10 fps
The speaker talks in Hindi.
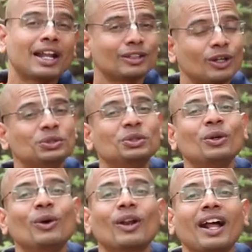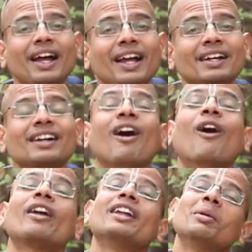मैराथन शुरू हो रहा है
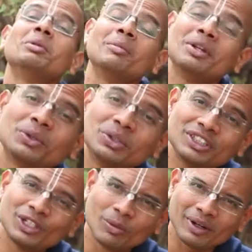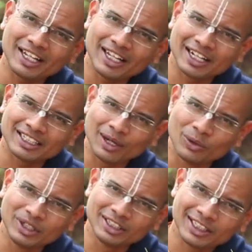और ये अभी अभी कुछ दिनों पहले ये घटना
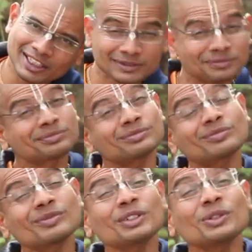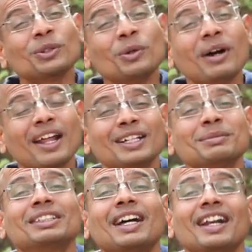हुई थी तो महाराज
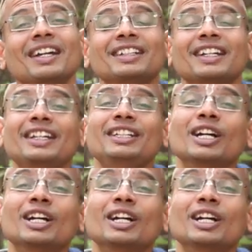बता रहे थे कि